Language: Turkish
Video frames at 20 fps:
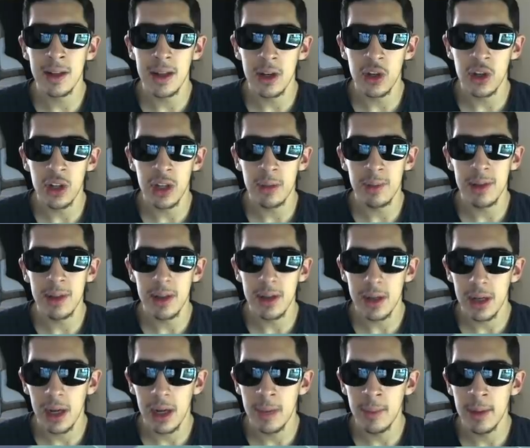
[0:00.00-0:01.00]
yaşatabilir.
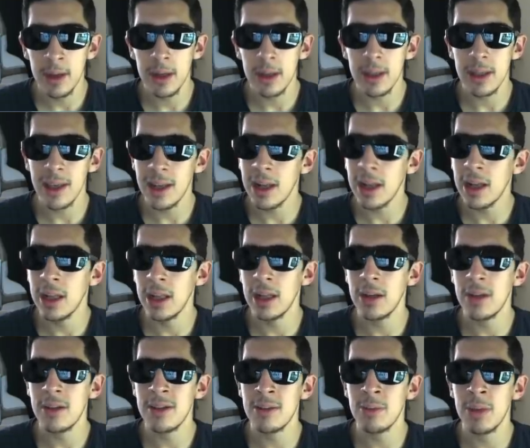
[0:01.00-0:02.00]
Ama geri kalan
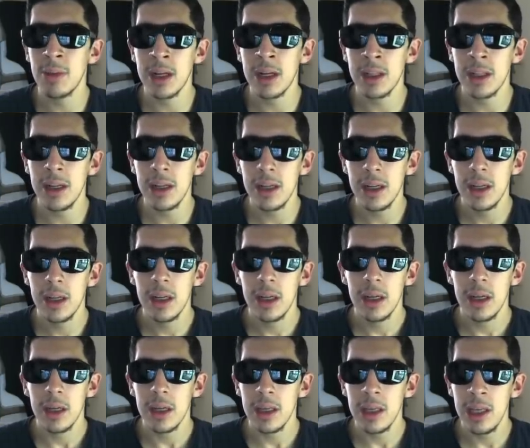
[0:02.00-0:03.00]
kısımlarda
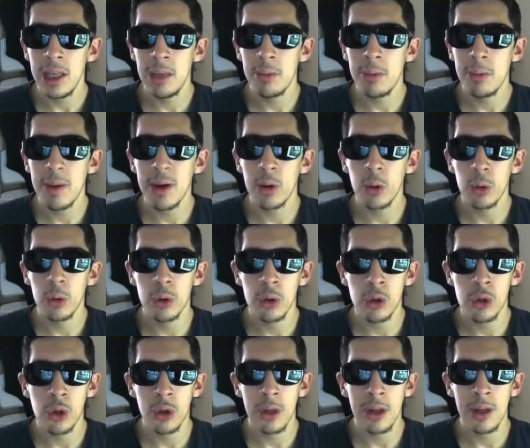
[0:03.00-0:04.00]
iyi bir bek olduğunu
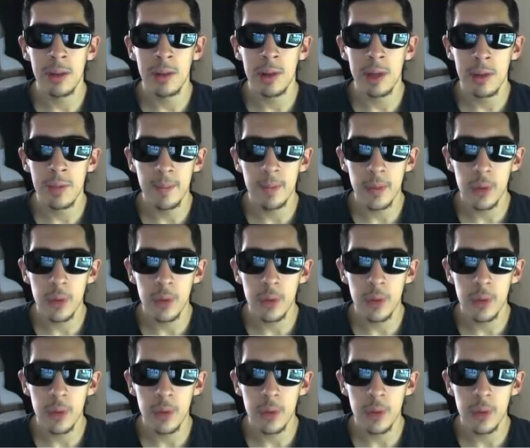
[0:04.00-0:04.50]
söyleyebilirim.